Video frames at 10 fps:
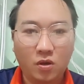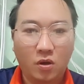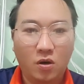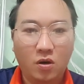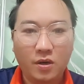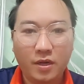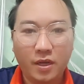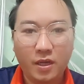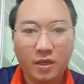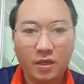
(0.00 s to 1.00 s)
có để chứ
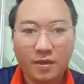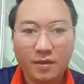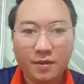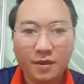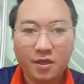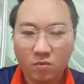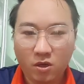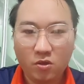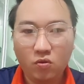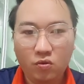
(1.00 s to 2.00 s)
là ờ, gì nó uống
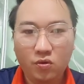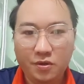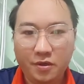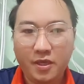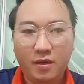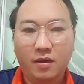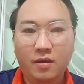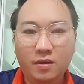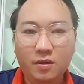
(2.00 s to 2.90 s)
mót rồi luôn luôn rồi chế là